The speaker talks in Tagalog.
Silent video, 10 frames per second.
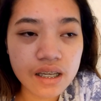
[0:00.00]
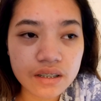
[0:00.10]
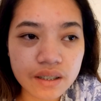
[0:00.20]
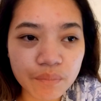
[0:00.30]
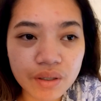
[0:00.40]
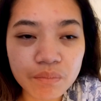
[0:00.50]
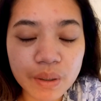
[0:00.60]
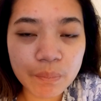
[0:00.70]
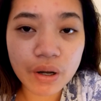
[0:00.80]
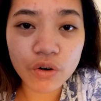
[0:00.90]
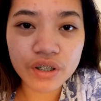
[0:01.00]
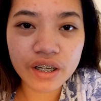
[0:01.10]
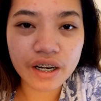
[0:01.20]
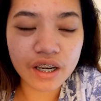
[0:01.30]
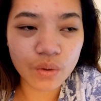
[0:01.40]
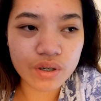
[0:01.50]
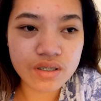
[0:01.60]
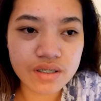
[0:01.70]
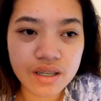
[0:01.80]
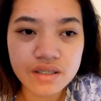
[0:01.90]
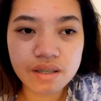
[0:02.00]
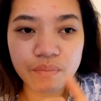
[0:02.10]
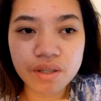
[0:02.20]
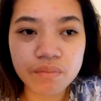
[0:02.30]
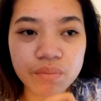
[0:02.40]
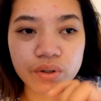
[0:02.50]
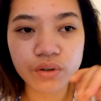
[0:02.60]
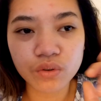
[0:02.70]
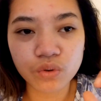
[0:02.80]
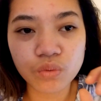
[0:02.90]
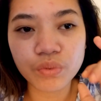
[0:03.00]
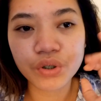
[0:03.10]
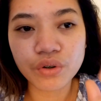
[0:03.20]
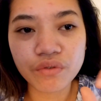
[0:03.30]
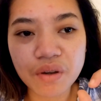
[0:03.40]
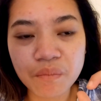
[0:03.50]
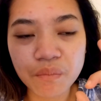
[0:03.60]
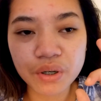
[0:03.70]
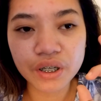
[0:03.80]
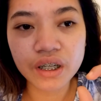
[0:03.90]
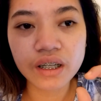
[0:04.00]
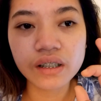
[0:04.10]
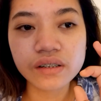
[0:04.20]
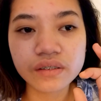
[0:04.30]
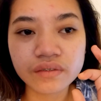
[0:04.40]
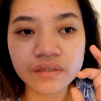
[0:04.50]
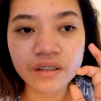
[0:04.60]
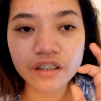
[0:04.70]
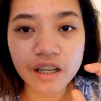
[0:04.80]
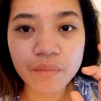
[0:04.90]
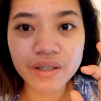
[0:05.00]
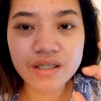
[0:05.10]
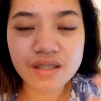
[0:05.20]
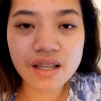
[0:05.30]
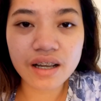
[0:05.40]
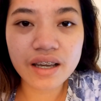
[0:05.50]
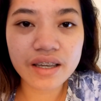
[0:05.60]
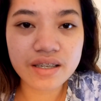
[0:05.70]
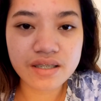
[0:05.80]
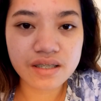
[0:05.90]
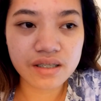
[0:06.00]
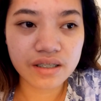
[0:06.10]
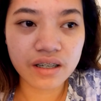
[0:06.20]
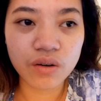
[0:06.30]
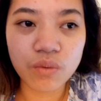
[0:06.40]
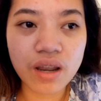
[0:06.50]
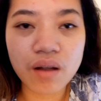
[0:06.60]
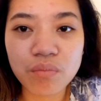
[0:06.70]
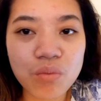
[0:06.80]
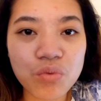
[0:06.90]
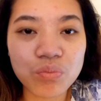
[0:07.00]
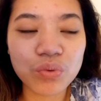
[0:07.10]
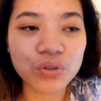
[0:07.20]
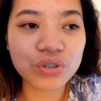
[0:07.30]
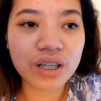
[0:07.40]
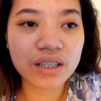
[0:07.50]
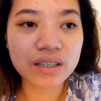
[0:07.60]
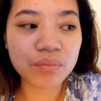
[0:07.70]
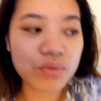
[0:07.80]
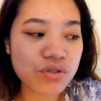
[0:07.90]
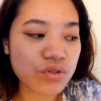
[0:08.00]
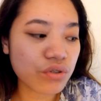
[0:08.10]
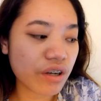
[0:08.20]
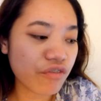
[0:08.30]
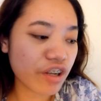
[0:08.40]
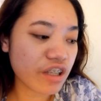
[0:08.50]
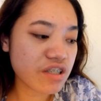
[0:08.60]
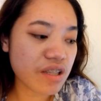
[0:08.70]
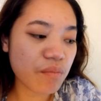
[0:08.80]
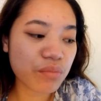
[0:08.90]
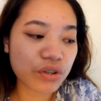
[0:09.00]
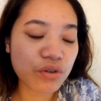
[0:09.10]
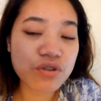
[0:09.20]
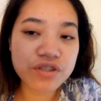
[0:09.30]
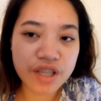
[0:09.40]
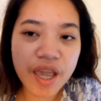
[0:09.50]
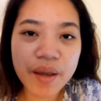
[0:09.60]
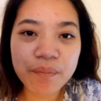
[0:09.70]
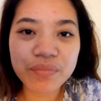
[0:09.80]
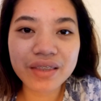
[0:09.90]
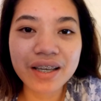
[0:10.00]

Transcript: September pa ako nagre-request niyan. September, October, November. 3 months na guys. Walang pumupunta. Tapos yung reference number ko, same